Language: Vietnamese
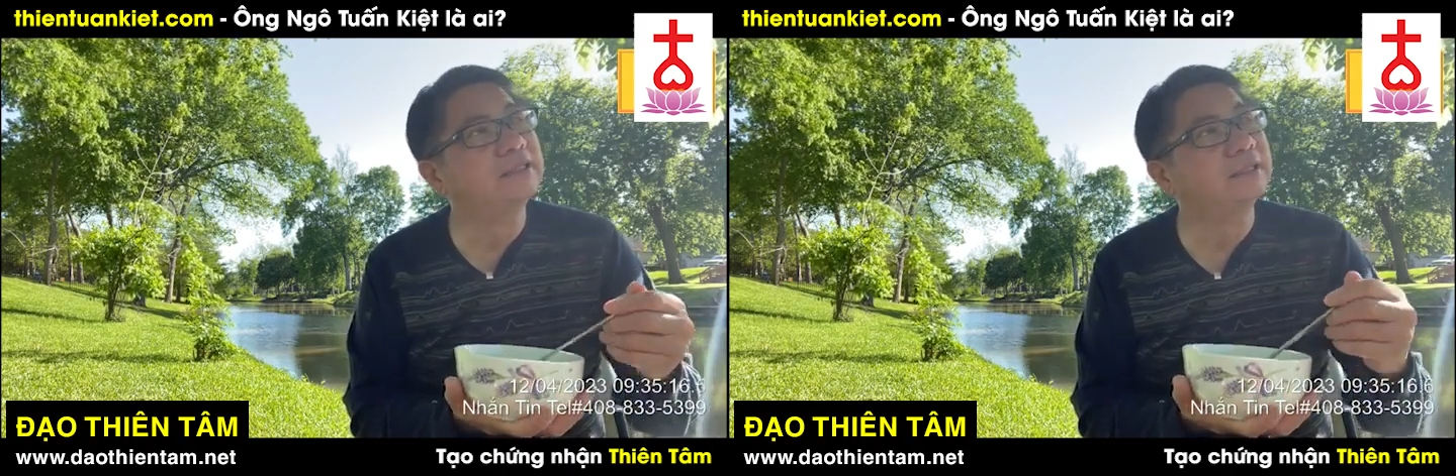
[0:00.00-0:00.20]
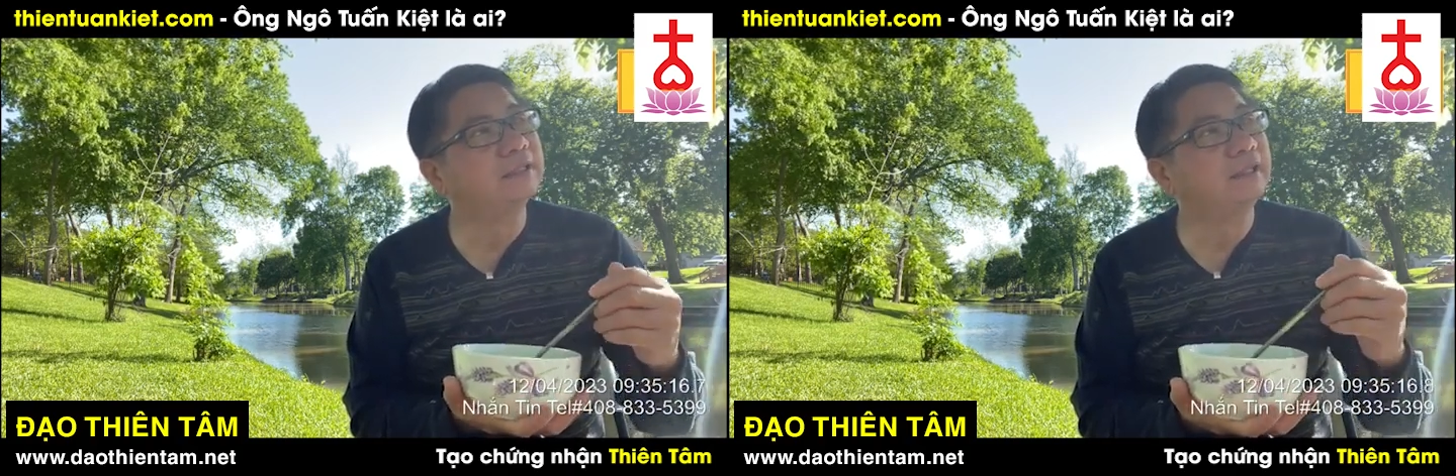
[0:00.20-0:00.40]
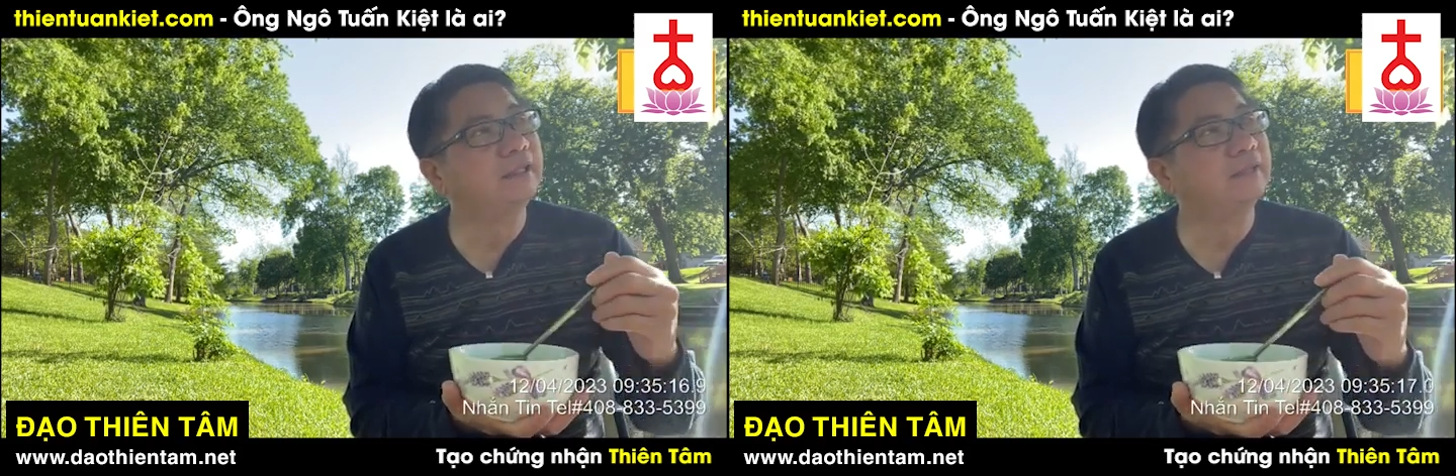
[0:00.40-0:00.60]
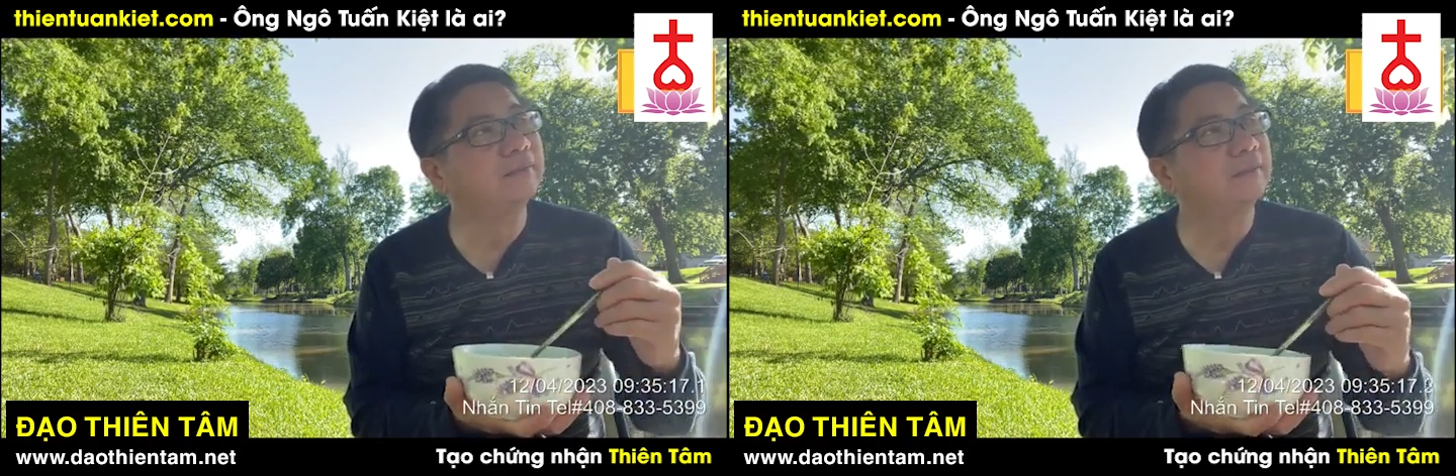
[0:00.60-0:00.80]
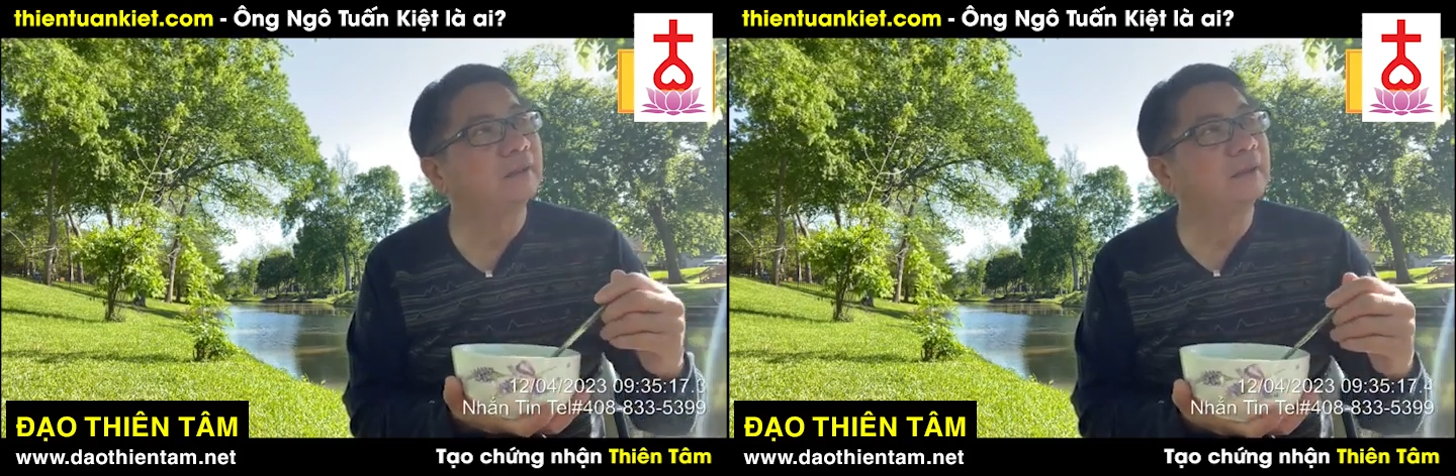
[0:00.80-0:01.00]
chuyến đi
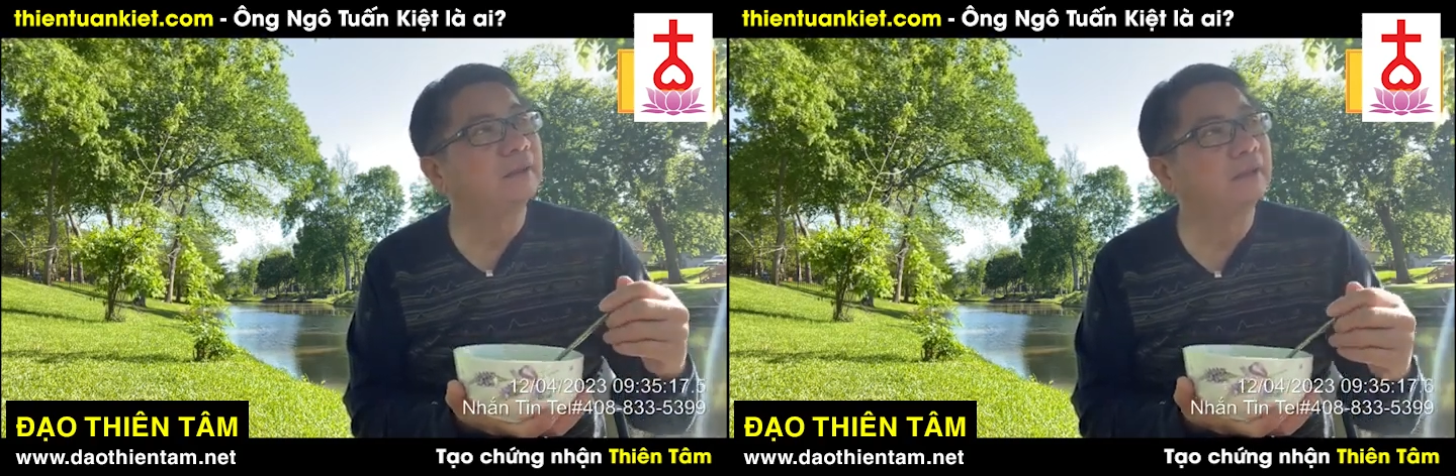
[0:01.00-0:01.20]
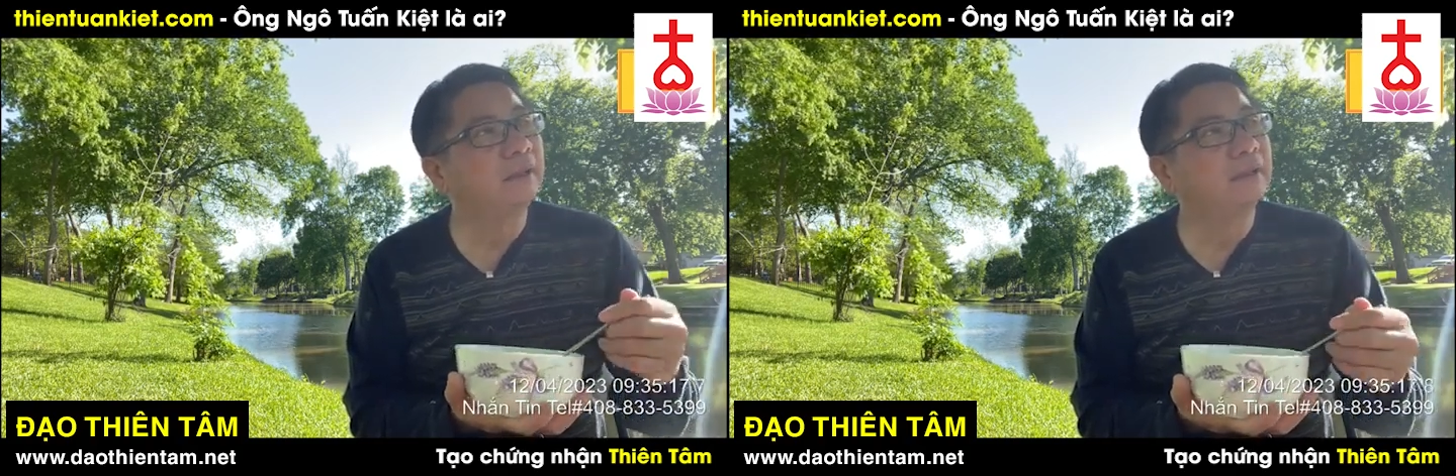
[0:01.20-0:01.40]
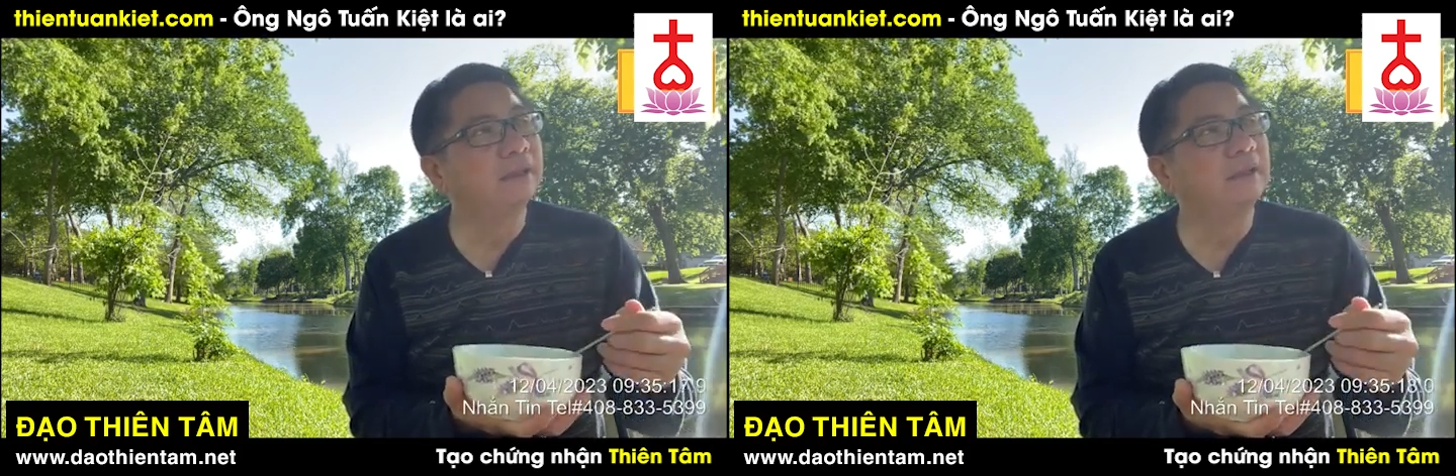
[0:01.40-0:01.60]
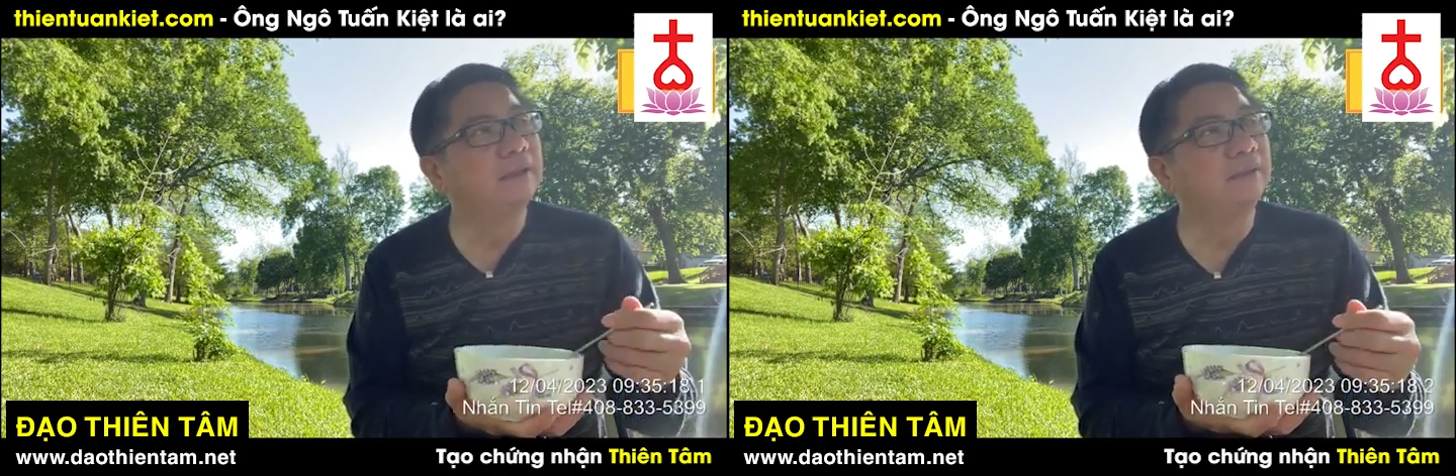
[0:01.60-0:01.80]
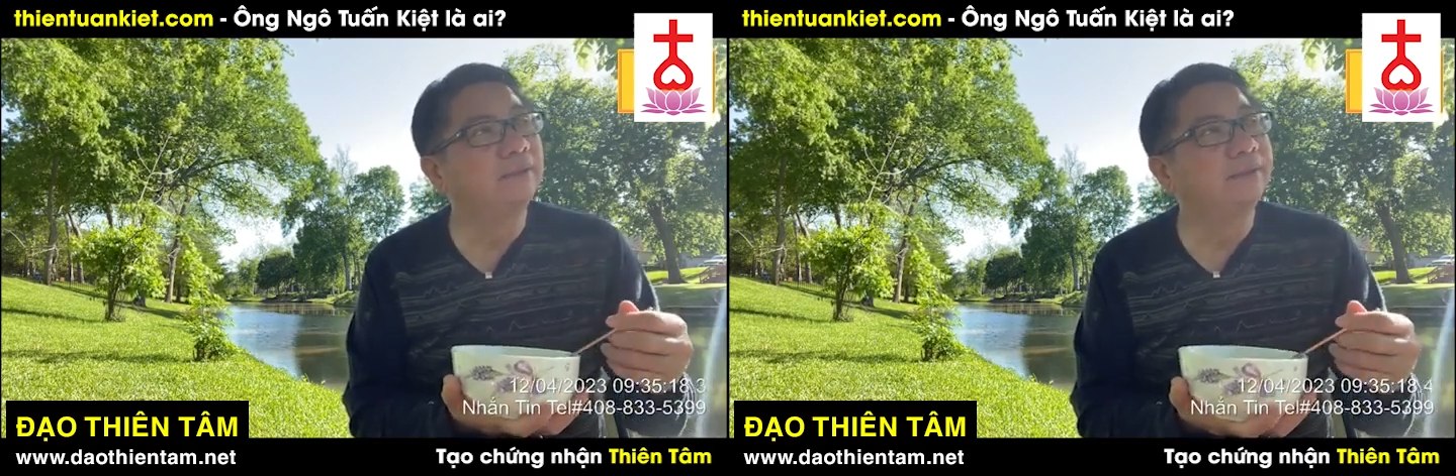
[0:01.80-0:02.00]
rất là
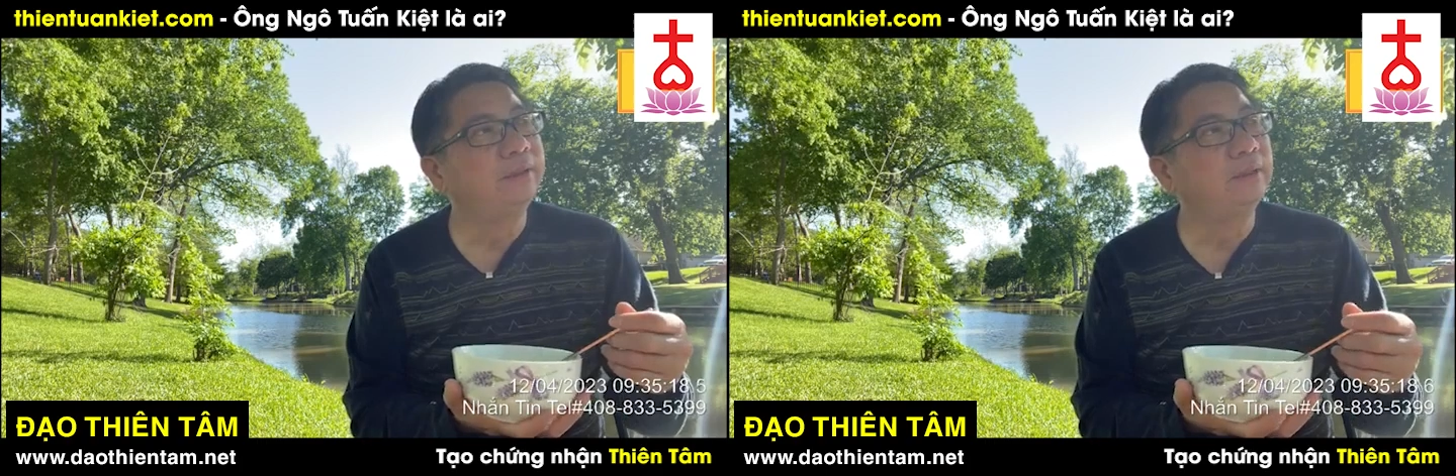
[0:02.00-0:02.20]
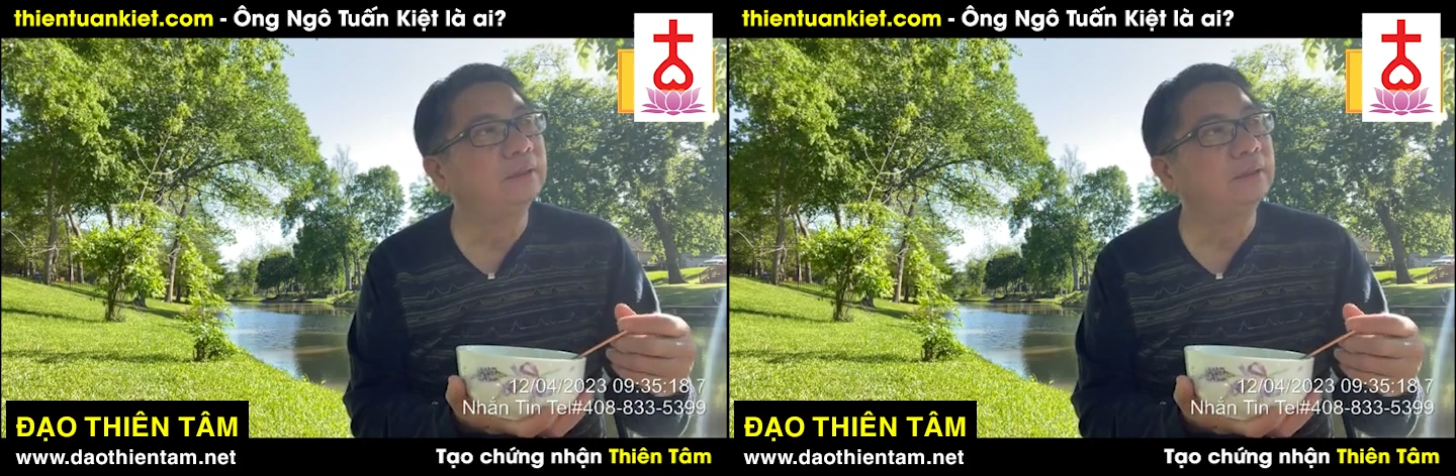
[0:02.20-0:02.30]
vui.